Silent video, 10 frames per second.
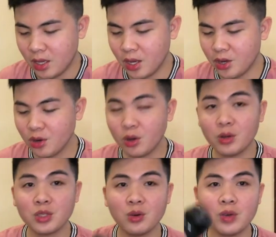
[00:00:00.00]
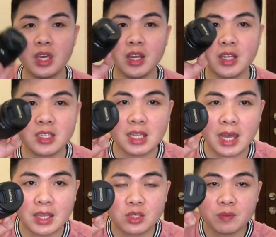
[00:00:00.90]
Here you go. So here's the
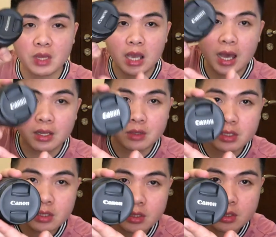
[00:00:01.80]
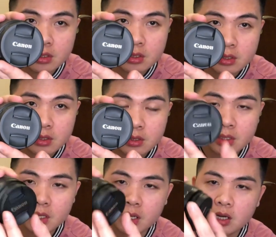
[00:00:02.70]
lens of the Canon.
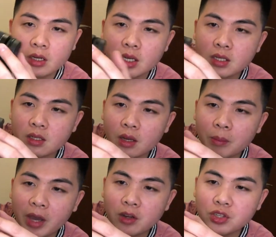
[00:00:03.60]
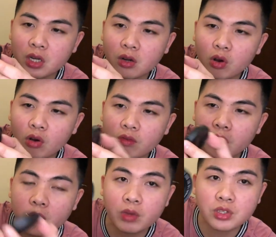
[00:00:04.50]
Here, this meron siyang
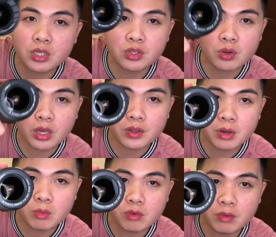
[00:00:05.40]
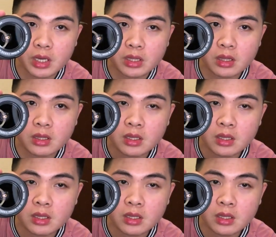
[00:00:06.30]
cover which is you can remove it.